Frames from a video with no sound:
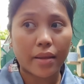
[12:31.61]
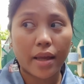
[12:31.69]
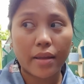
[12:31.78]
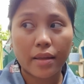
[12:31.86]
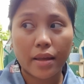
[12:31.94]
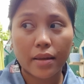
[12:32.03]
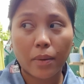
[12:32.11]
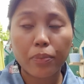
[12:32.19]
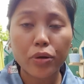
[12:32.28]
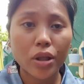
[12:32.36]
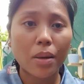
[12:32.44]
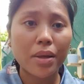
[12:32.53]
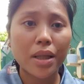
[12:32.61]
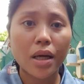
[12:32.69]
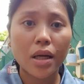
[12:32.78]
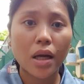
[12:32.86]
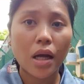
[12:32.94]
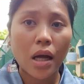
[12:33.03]
And then, nagput kami
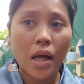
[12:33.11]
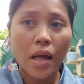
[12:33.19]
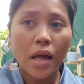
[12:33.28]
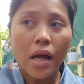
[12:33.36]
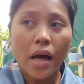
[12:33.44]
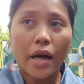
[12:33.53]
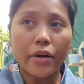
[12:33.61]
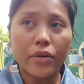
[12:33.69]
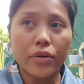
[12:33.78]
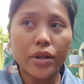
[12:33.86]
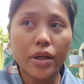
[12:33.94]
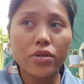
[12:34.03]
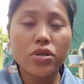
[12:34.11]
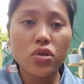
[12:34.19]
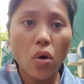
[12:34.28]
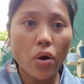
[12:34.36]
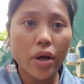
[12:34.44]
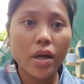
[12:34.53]
ng, ano, ng
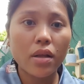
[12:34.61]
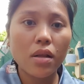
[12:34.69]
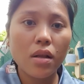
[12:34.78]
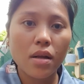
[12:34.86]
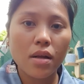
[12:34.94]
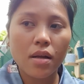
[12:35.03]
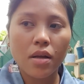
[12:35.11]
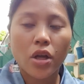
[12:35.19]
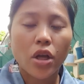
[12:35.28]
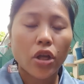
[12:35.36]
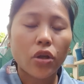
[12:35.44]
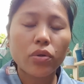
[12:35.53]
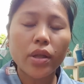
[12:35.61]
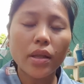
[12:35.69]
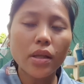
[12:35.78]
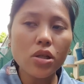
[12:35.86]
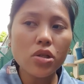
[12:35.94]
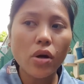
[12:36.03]
soil, yung
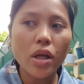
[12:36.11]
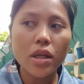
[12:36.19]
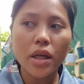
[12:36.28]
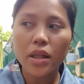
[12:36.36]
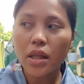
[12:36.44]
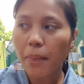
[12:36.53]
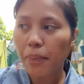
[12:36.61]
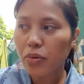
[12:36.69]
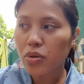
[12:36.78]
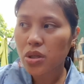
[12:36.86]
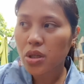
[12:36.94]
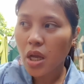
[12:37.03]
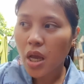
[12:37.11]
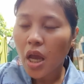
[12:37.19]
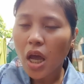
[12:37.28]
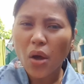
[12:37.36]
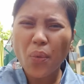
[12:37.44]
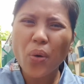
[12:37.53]
dating soil niya, tapos,
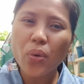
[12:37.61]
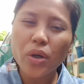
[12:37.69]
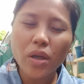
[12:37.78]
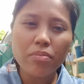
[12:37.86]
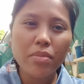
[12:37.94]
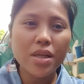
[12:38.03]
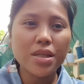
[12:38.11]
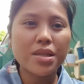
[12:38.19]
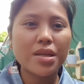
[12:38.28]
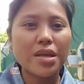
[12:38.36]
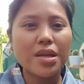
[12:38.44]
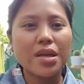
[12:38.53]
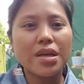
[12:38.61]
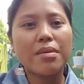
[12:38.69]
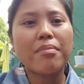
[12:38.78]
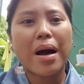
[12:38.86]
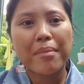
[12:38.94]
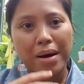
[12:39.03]
ewan ko, nag-mix si
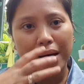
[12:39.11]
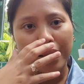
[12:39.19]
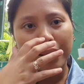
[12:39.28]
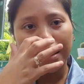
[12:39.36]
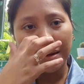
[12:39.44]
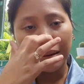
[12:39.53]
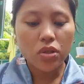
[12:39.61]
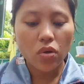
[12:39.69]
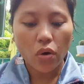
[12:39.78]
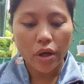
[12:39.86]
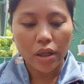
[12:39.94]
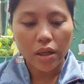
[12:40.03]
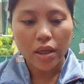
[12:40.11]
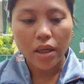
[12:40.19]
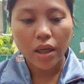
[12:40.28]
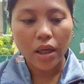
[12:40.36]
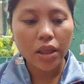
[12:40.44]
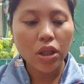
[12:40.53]
mama ng soil.
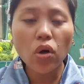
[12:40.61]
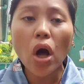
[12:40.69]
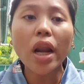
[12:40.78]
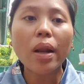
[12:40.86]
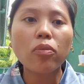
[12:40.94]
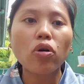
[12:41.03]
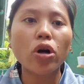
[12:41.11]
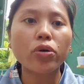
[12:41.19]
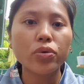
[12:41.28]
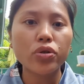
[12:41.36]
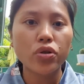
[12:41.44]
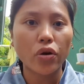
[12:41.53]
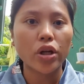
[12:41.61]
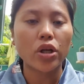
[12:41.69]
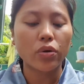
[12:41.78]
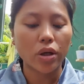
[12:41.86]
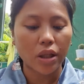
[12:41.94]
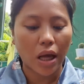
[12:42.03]
Hindi ko alam kung anong soil
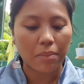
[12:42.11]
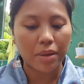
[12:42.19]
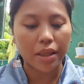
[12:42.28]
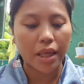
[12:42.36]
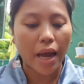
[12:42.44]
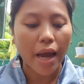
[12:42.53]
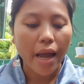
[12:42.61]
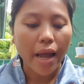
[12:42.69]
yung ginamit niya.